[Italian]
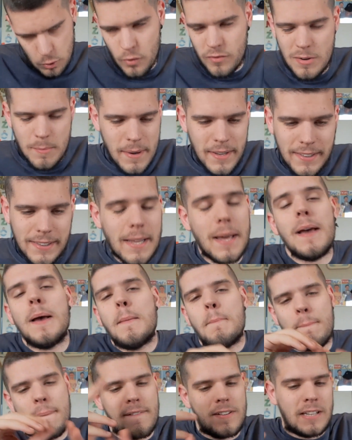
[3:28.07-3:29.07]
Ovviamente
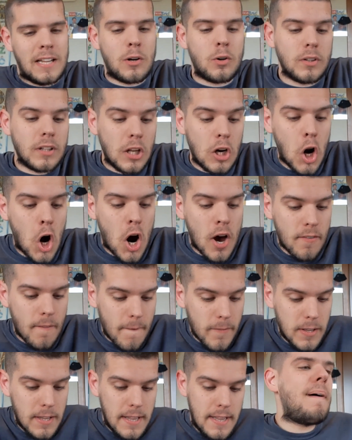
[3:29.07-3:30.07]
parlando
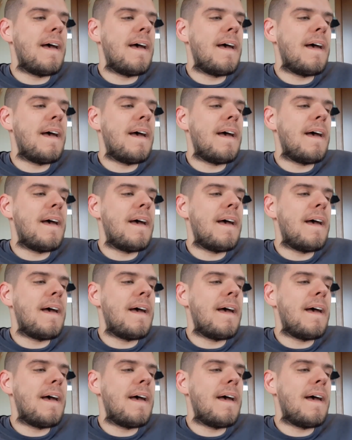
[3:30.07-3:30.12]
dell'horror.